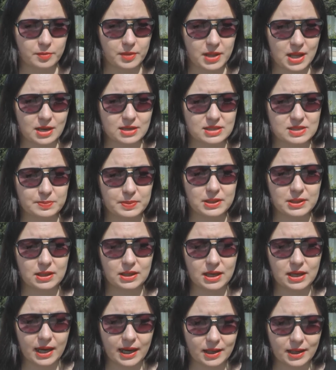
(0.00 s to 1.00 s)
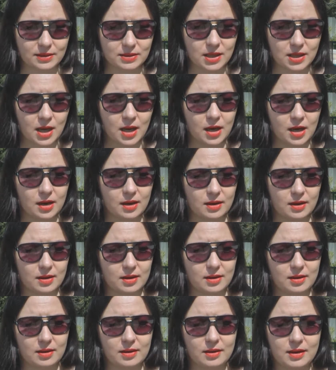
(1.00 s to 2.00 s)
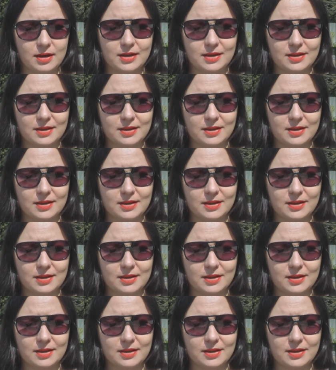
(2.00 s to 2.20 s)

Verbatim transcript: меня располагает э,